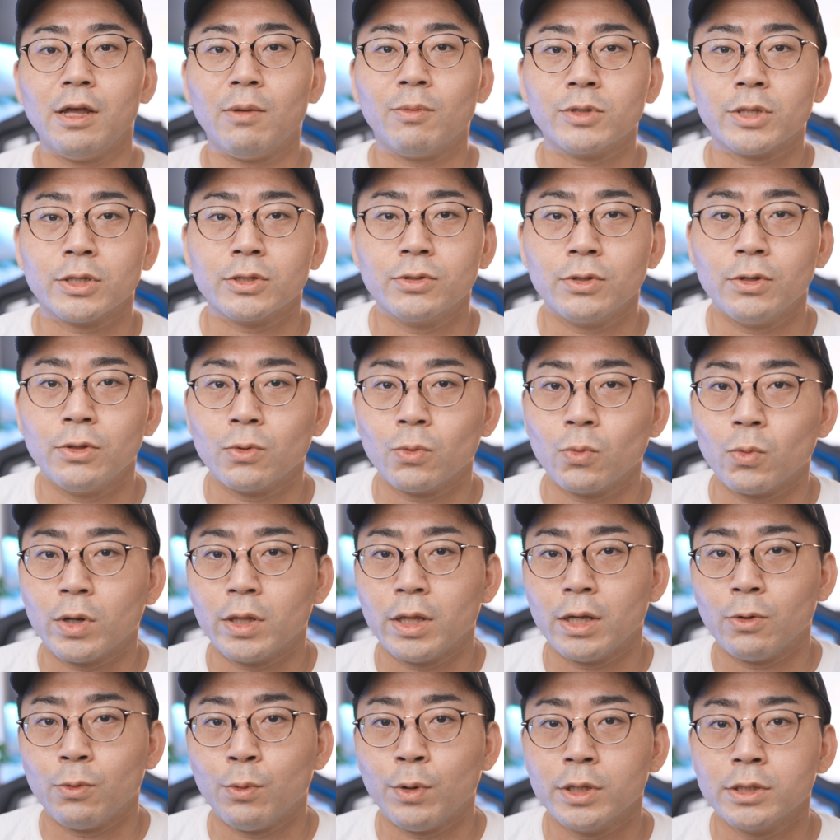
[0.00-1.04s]
ではまた次の動
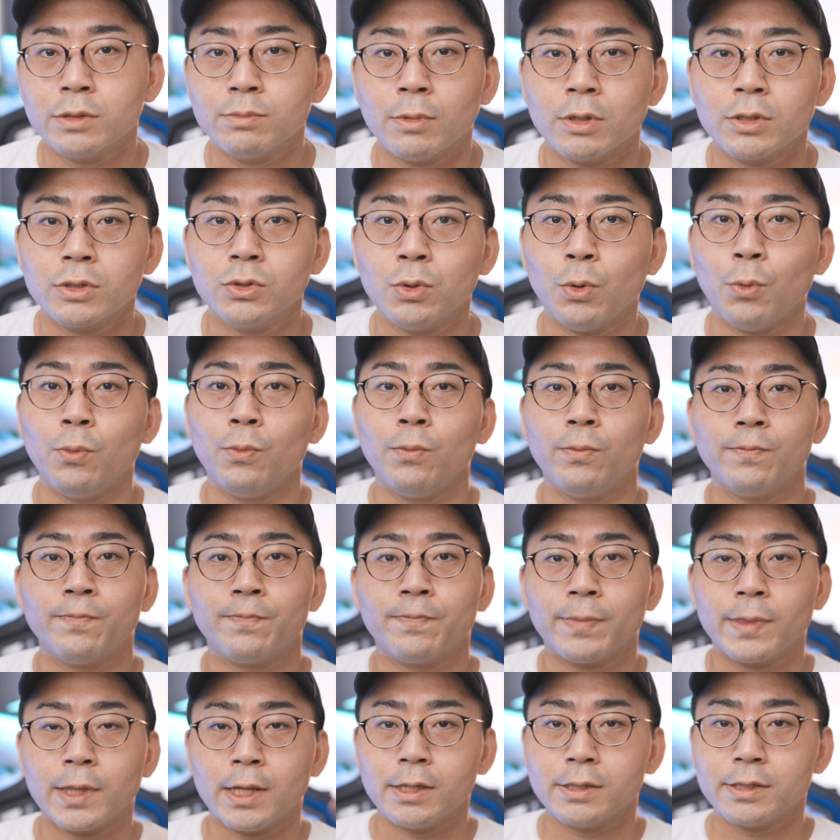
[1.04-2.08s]
画でお会いしましょう。
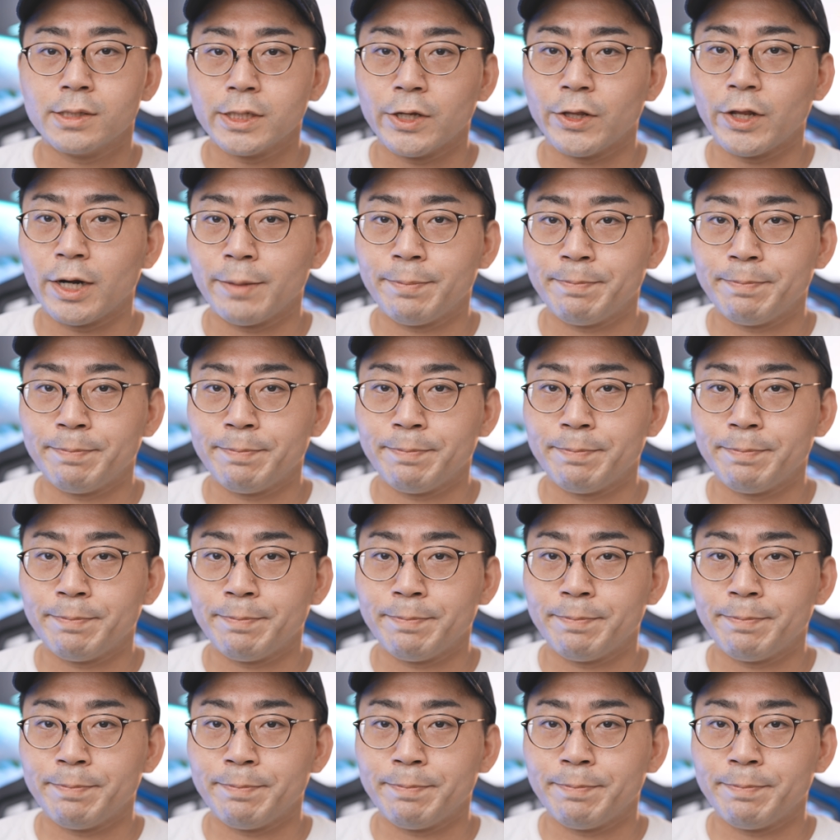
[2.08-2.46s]
さよな